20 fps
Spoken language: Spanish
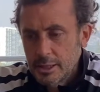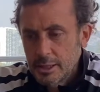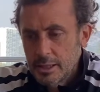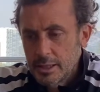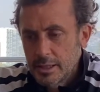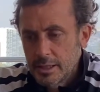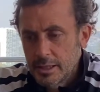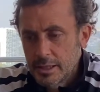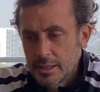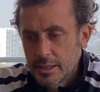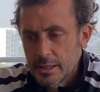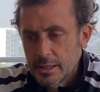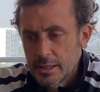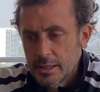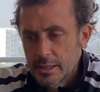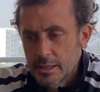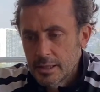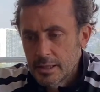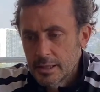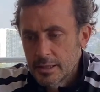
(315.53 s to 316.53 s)

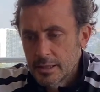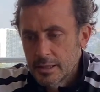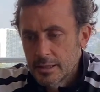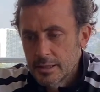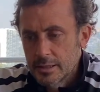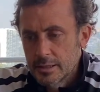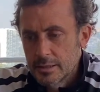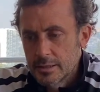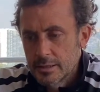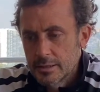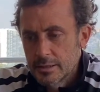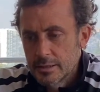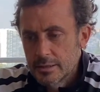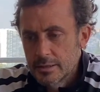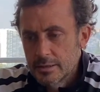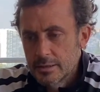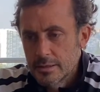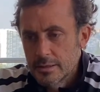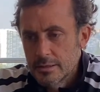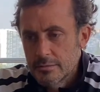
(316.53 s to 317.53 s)
eh,
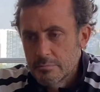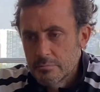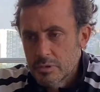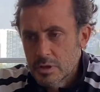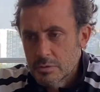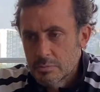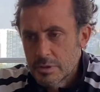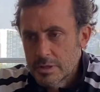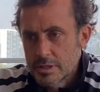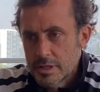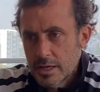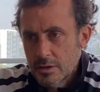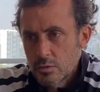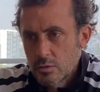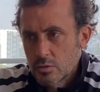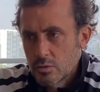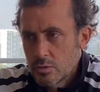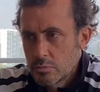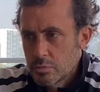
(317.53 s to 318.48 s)
pues pensando, ¿no?